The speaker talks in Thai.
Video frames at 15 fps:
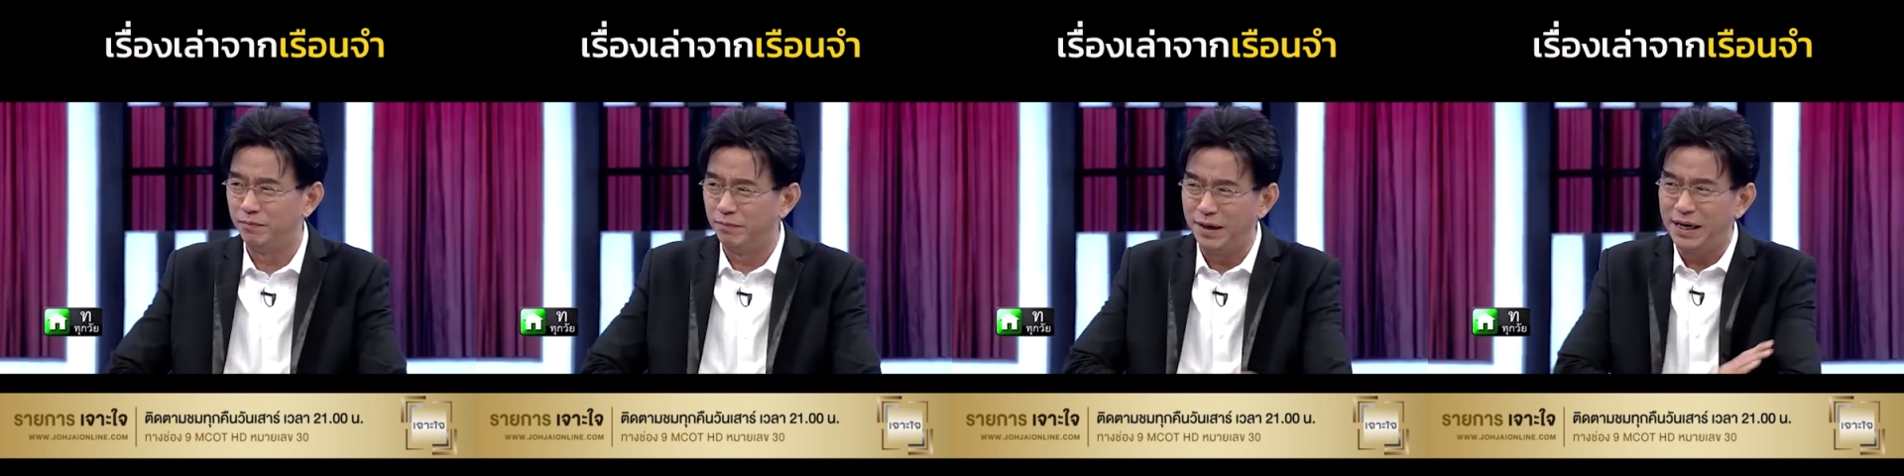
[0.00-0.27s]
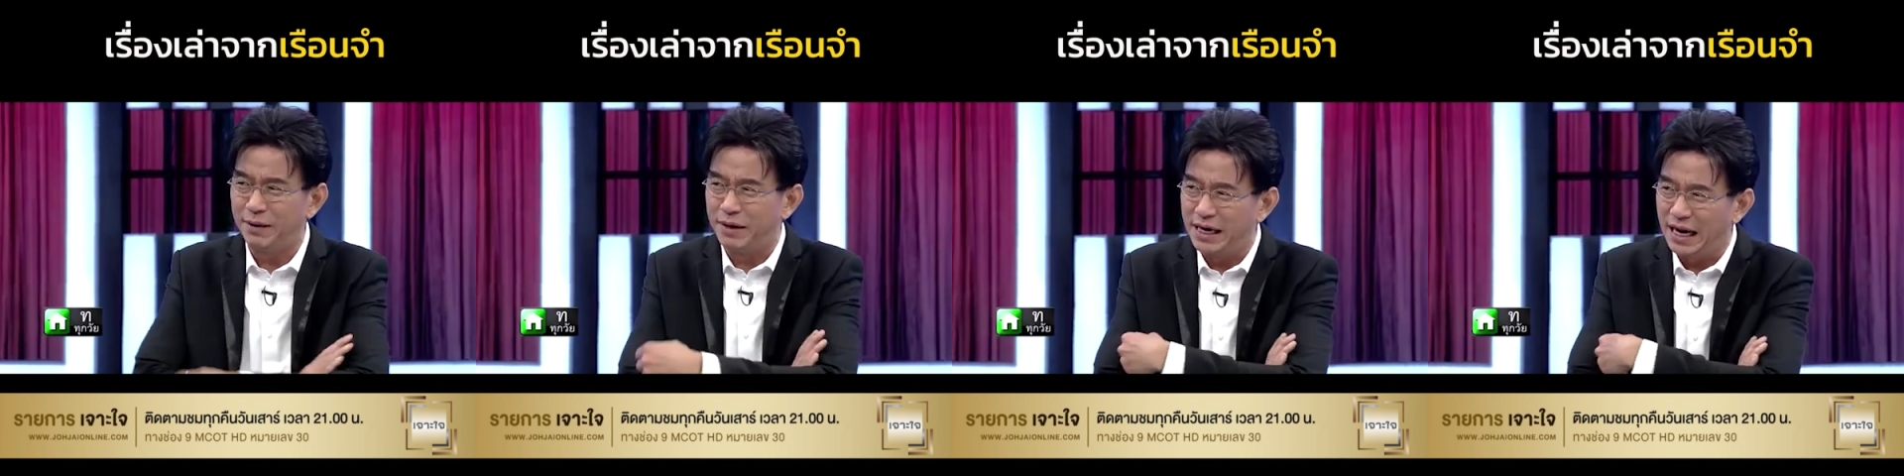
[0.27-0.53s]
ไม่
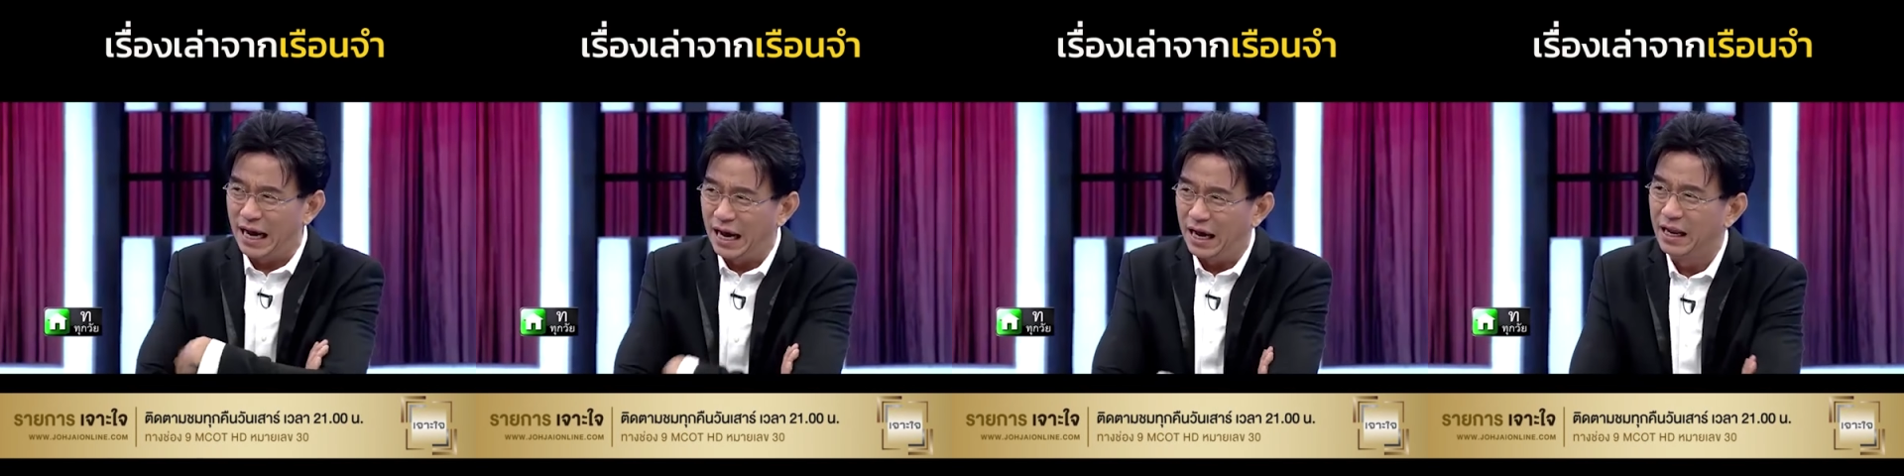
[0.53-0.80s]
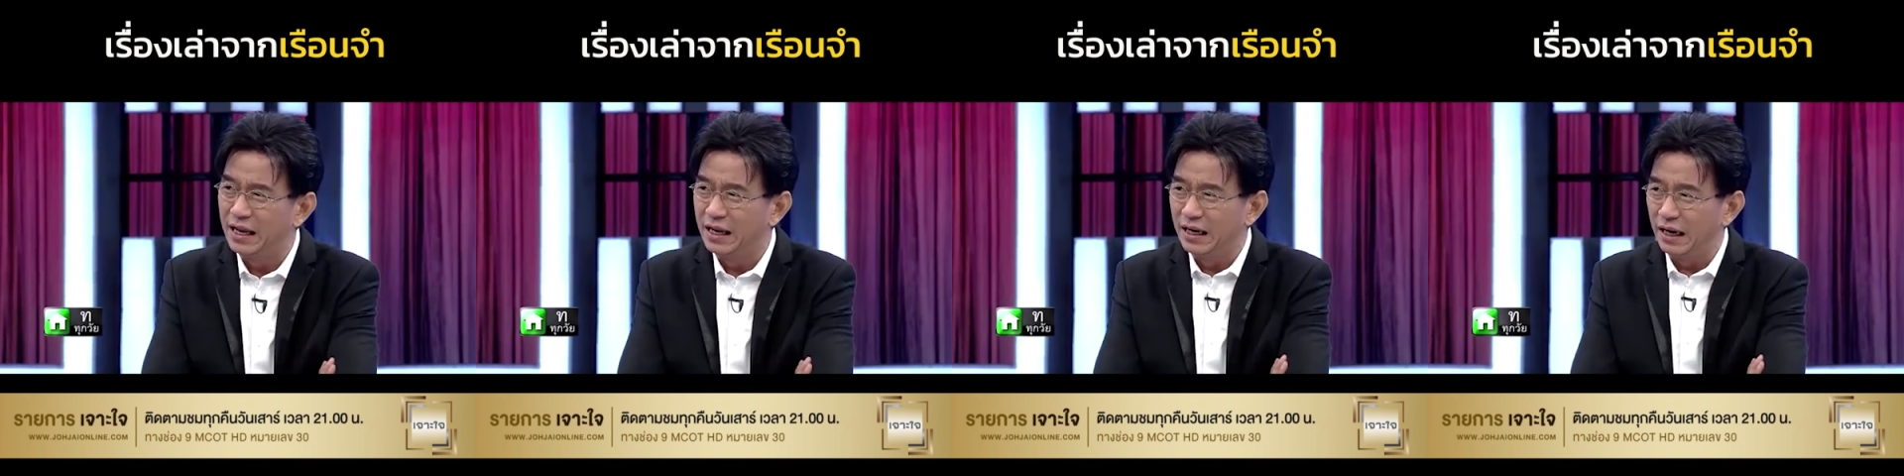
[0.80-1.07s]
ธรรมดา
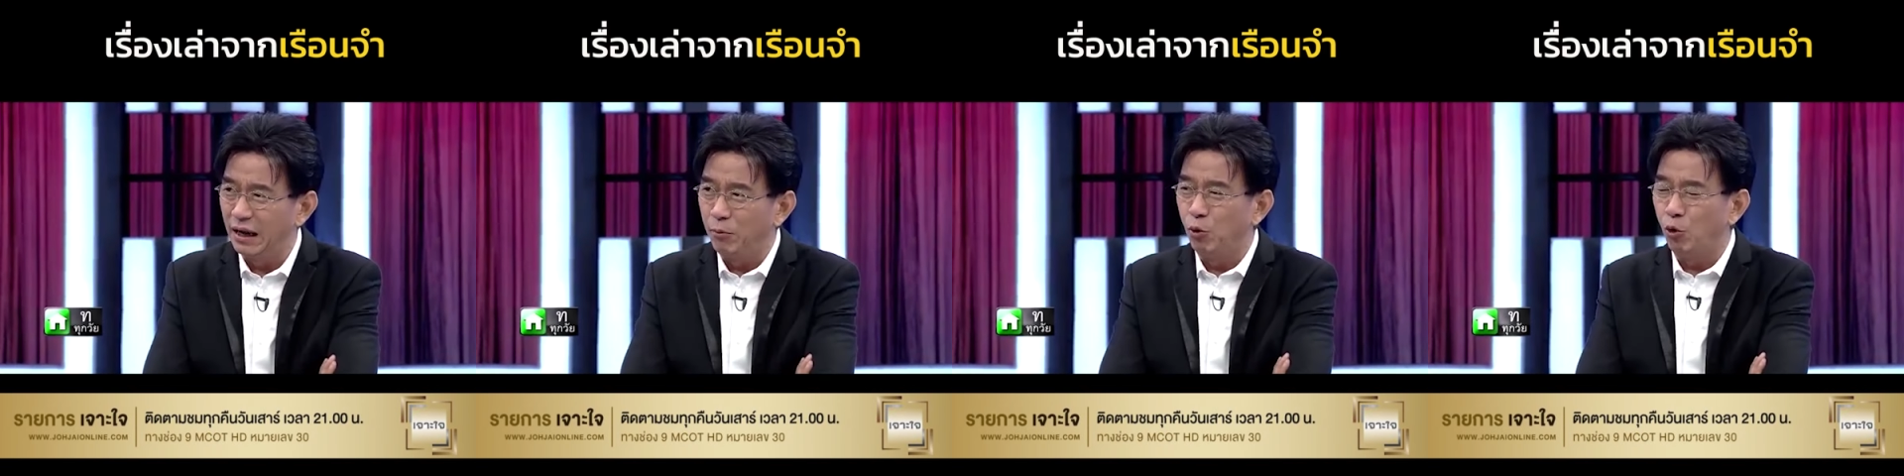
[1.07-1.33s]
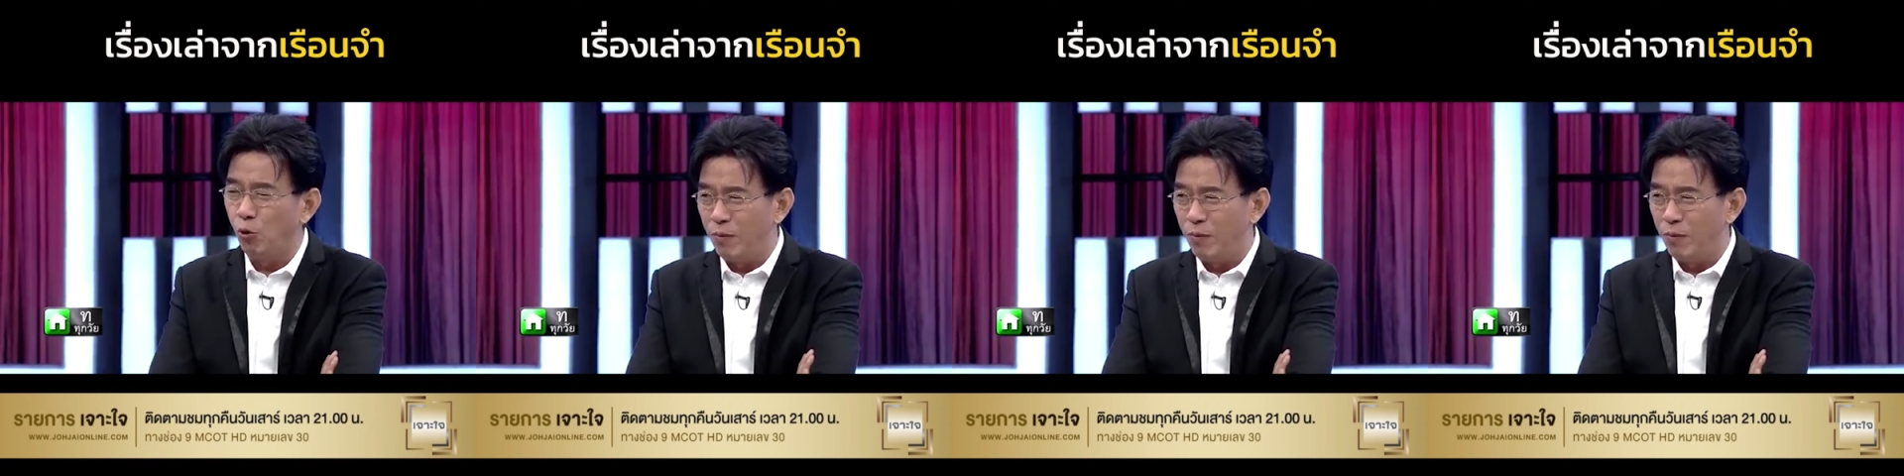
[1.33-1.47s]
แล้วผู้คุ